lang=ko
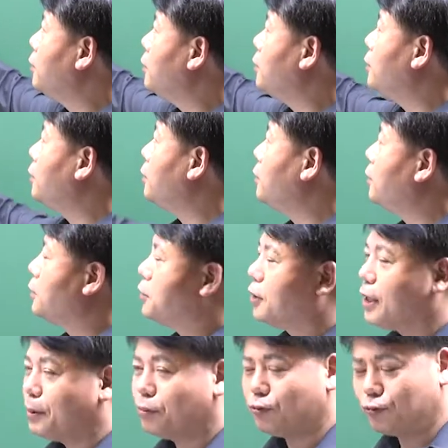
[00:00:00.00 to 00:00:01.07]
어,
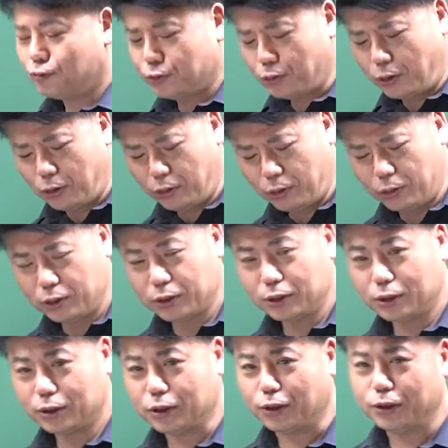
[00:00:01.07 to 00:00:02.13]

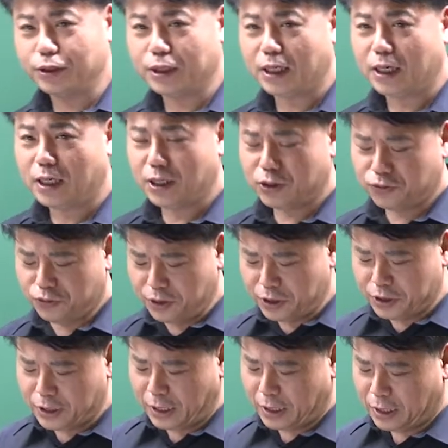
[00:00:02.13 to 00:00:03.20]
전압구동 전자
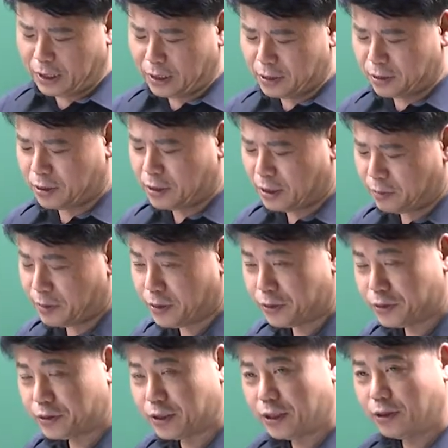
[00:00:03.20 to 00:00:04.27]
스위치다 이렇게
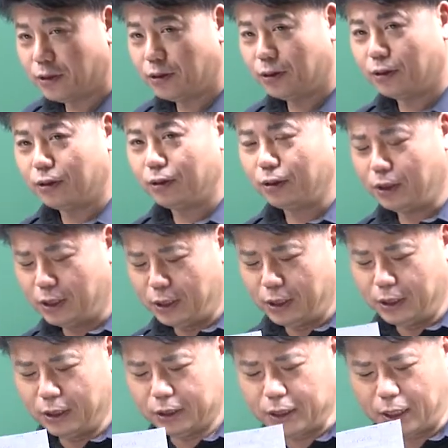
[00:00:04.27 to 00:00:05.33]
배웠어요.
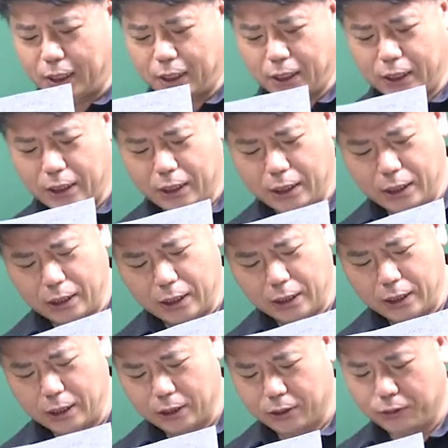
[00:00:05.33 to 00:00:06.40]

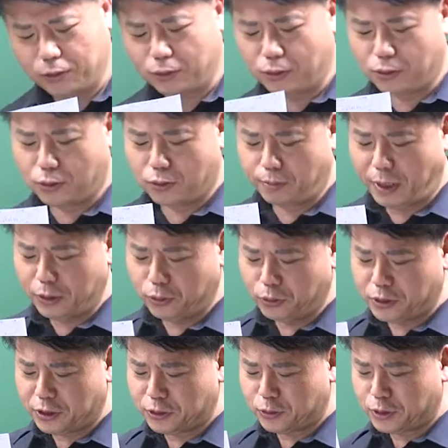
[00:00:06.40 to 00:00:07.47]
자, 그리고
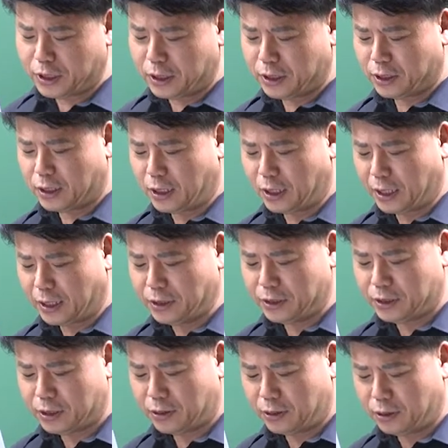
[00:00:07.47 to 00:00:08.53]
반도체 소자니까 N
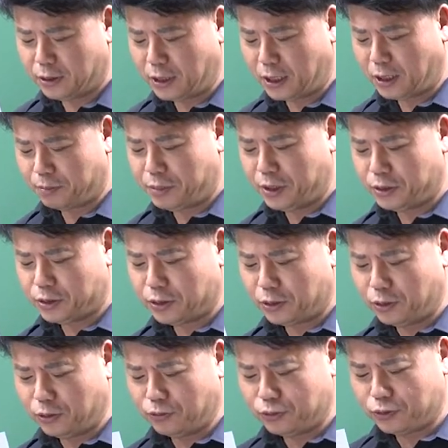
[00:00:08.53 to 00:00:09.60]
채널과 P
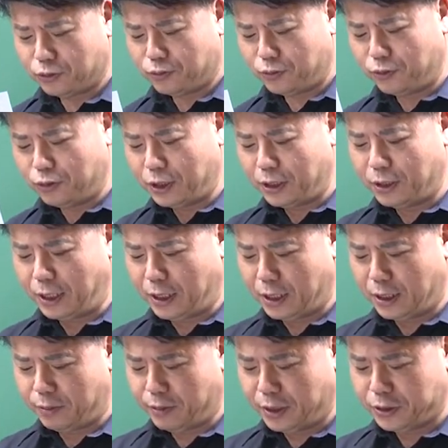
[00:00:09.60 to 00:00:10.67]
채널 구조로 분리된다.
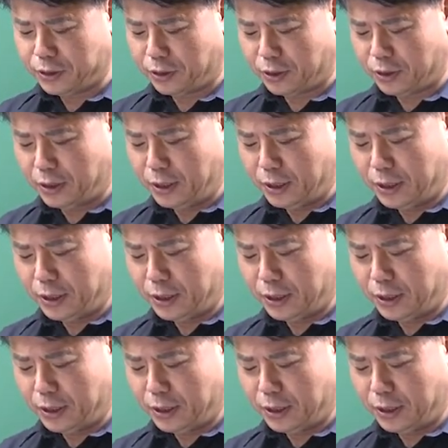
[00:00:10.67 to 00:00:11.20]
맞죠?